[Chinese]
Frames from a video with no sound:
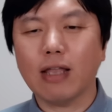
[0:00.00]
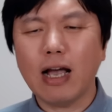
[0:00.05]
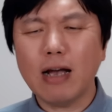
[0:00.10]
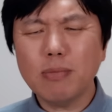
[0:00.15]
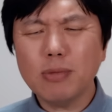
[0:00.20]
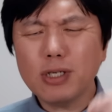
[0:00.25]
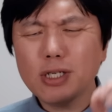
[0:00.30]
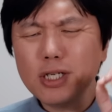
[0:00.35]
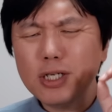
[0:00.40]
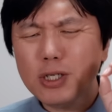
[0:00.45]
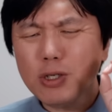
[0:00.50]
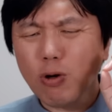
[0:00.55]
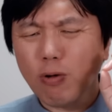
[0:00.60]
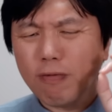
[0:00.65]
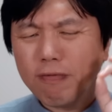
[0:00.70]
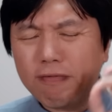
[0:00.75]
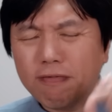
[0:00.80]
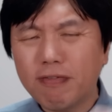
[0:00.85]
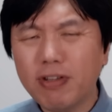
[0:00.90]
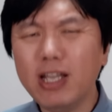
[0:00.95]
他们是有
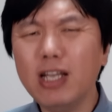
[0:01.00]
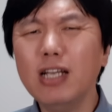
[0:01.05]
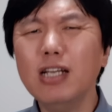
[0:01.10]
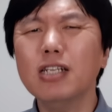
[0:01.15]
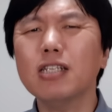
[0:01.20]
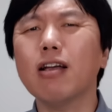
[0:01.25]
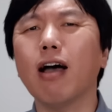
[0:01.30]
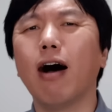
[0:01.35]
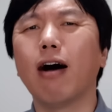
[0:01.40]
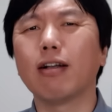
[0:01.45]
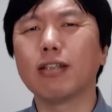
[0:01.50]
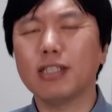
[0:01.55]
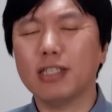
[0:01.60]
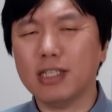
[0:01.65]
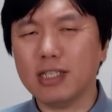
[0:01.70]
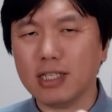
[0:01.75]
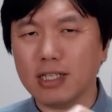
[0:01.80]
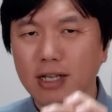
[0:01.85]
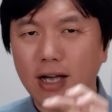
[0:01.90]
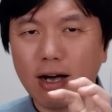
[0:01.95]
非常
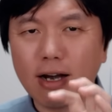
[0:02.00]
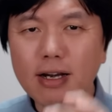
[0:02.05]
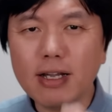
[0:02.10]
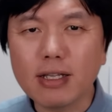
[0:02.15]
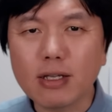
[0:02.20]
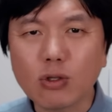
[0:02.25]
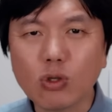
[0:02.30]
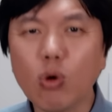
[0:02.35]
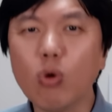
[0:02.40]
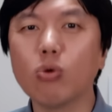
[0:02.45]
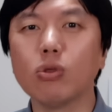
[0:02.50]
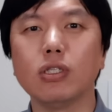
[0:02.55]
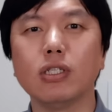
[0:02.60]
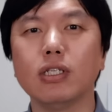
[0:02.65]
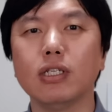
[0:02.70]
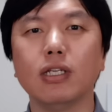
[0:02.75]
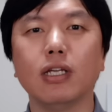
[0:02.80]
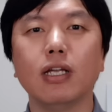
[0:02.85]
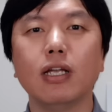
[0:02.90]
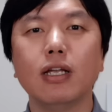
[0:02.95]
强烈的动
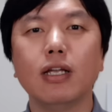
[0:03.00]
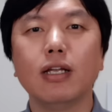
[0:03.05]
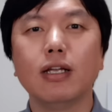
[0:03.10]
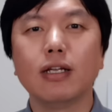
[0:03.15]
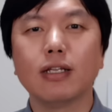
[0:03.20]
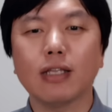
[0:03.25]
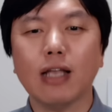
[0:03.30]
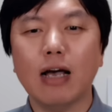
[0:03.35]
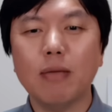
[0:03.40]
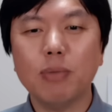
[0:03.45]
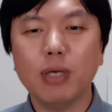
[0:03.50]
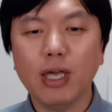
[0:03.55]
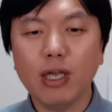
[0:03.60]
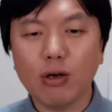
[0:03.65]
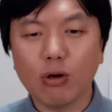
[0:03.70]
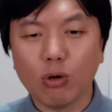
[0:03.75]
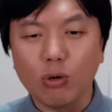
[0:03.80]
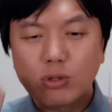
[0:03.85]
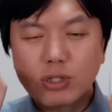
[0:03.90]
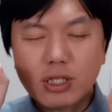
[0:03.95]
机，他们也
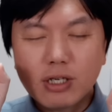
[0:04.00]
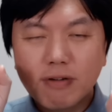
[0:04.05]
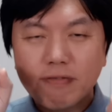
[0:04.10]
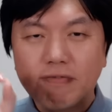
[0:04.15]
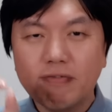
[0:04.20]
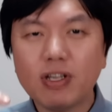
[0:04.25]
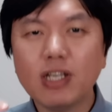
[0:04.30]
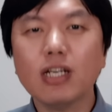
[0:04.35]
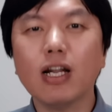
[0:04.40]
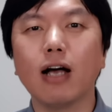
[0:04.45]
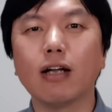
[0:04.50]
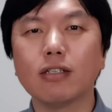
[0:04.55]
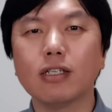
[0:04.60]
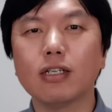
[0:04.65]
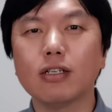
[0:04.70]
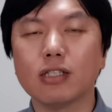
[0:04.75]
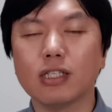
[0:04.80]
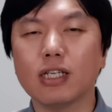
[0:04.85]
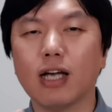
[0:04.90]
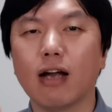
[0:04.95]
有这个非常这
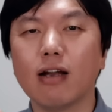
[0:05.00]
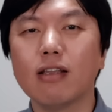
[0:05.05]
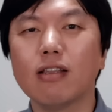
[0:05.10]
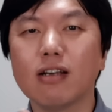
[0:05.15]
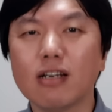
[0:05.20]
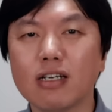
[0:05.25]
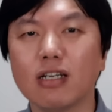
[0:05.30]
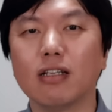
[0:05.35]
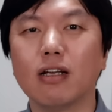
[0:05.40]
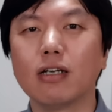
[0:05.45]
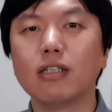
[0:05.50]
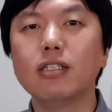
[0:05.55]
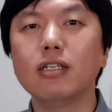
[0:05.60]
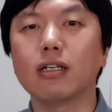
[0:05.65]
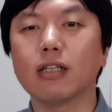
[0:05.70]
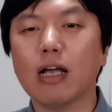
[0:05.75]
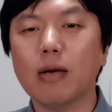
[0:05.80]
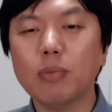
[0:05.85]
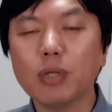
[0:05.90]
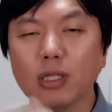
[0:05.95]
个强烈的可能
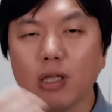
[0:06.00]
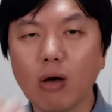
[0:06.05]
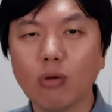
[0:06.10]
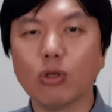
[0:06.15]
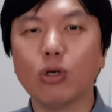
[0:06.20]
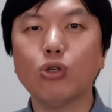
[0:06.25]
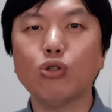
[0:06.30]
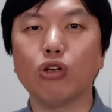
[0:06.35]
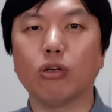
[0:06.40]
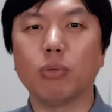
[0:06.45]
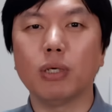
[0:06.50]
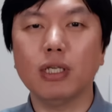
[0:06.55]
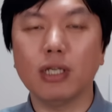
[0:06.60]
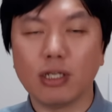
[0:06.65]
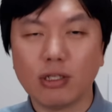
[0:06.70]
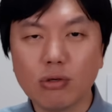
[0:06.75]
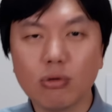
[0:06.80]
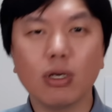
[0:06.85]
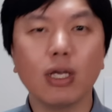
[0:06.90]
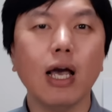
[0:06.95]
性，他们道德水平
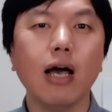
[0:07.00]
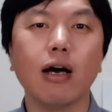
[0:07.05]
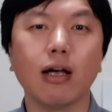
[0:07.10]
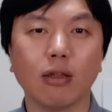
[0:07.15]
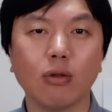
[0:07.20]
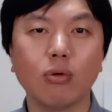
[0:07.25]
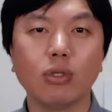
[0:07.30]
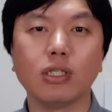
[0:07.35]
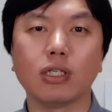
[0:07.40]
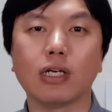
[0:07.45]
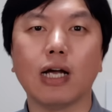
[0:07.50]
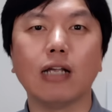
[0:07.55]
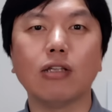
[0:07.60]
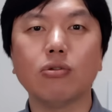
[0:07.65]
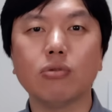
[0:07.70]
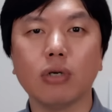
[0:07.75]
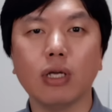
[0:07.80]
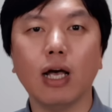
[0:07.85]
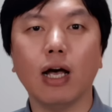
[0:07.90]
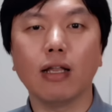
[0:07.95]
也就是那样，很多警察
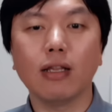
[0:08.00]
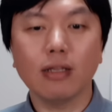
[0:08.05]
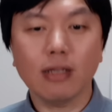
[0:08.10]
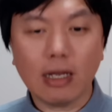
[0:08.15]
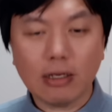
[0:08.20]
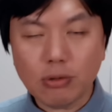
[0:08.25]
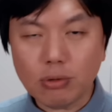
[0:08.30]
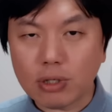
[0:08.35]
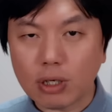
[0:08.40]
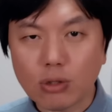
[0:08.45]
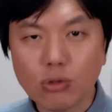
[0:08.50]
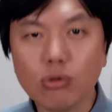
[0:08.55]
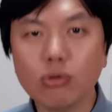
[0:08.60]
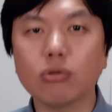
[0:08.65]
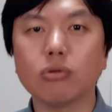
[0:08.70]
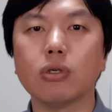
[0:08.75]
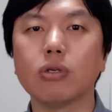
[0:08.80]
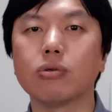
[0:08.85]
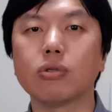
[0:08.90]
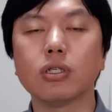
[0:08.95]
就是那样，他就能做
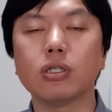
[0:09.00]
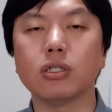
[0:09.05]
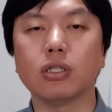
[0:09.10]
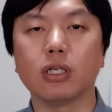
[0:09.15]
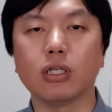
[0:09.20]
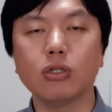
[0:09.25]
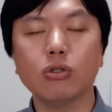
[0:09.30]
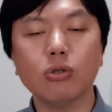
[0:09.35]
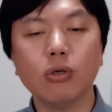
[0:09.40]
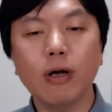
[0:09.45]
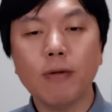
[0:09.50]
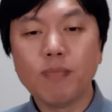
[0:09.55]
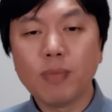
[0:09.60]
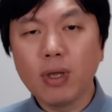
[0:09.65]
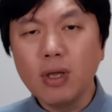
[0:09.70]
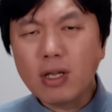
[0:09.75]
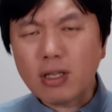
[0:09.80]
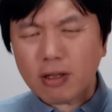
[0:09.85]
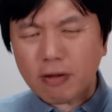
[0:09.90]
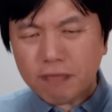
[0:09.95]
出这种事情。也就是说，
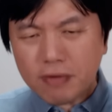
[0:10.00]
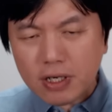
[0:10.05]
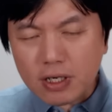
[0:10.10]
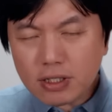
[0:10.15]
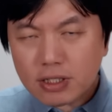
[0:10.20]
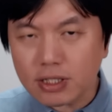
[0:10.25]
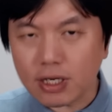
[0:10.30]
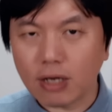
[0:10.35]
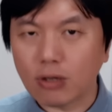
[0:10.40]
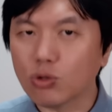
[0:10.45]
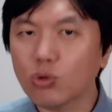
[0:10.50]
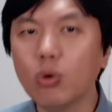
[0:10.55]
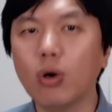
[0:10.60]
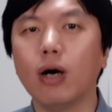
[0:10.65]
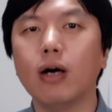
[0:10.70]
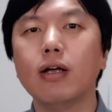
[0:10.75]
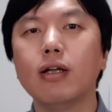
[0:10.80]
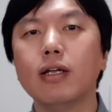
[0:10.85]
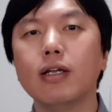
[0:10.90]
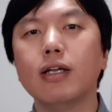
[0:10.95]
他非常想
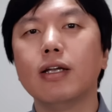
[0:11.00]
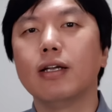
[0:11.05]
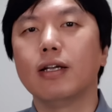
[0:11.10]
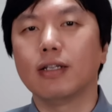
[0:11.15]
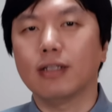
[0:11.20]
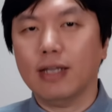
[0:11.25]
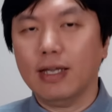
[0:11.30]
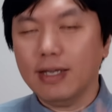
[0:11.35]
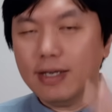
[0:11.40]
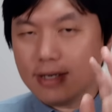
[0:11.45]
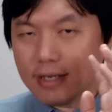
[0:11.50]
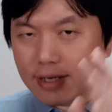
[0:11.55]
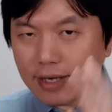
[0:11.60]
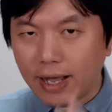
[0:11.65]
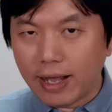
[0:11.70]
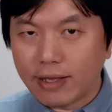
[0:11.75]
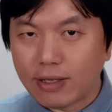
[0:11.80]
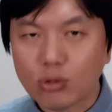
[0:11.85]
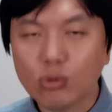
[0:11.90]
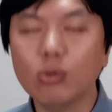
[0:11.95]
做，他也
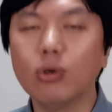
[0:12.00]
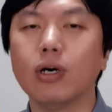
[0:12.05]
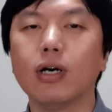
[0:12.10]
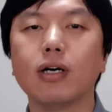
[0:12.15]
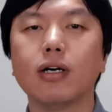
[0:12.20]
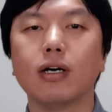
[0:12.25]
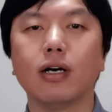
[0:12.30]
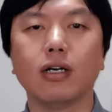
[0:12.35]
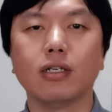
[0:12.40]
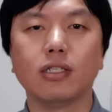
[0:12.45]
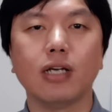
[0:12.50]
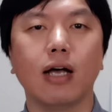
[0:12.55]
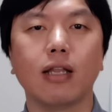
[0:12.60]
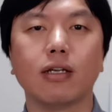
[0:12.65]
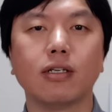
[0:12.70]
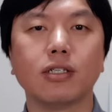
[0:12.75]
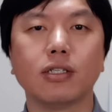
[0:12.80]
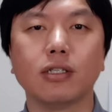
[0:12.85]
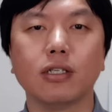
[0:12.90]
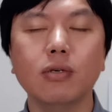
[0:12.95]
敢做啊这样
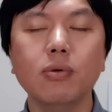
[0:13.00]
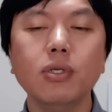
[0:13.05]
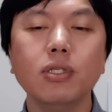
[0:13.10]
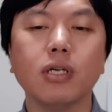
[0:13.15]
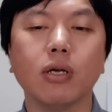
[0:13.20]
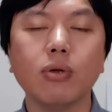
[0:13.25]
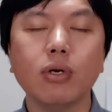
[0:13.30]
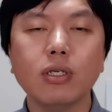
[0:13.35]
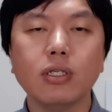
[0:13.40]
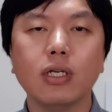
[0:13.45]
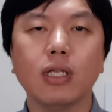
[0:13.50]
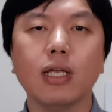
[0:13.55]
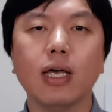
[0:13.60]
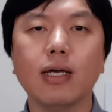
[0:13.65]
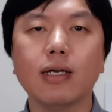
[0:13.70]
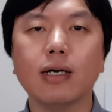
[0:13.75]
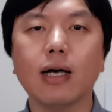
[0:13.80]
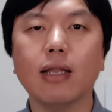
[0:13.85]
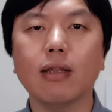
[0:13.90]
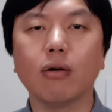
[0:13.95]
的事情。因为前段时间大
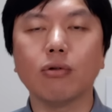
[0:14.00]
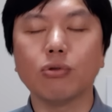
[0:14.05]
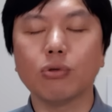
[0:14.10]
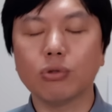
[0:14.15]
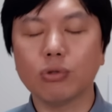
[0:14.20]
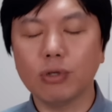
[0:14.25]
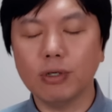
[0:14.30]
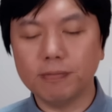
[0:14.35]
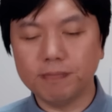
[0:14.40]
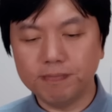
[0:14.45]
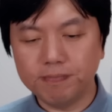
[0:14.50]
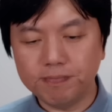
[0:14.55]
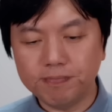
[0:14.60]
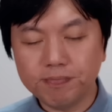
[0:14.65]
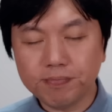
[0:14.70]
家看到，就是说